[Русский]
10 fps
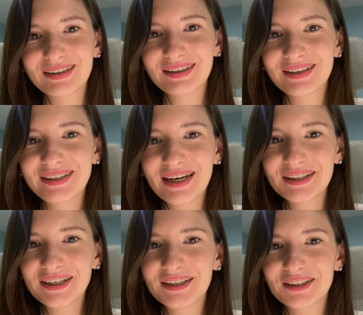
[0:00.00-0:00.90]
Я
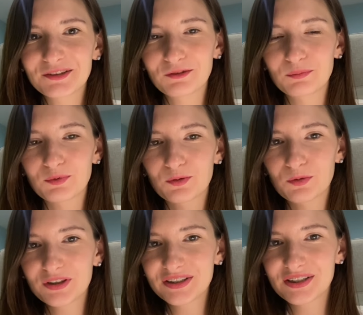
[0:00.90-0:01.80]
на этот
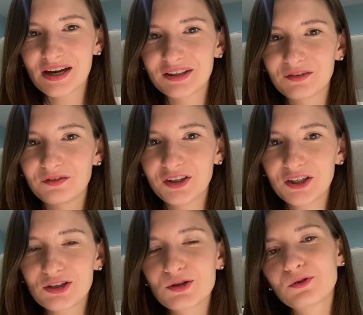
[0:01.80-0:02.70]
вопрос
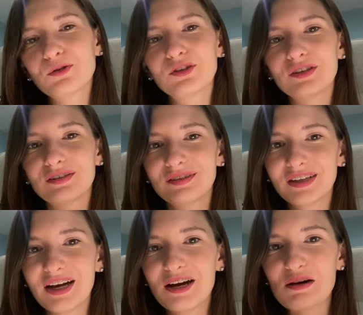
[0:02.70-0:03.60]
отвечу
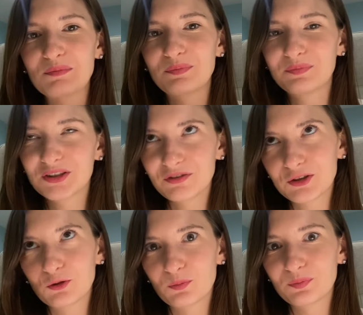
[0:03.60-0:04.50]
на
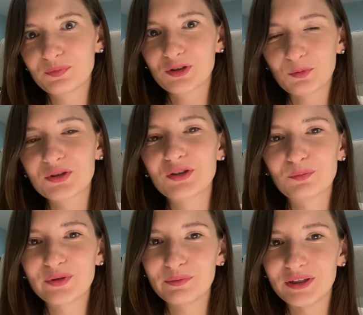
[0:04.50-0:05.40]
своем собственном
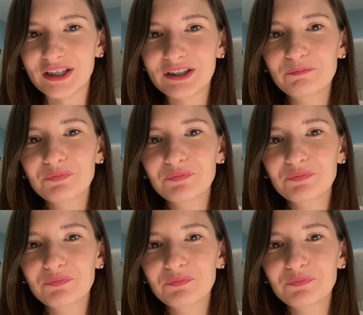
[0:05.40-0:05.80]
примере,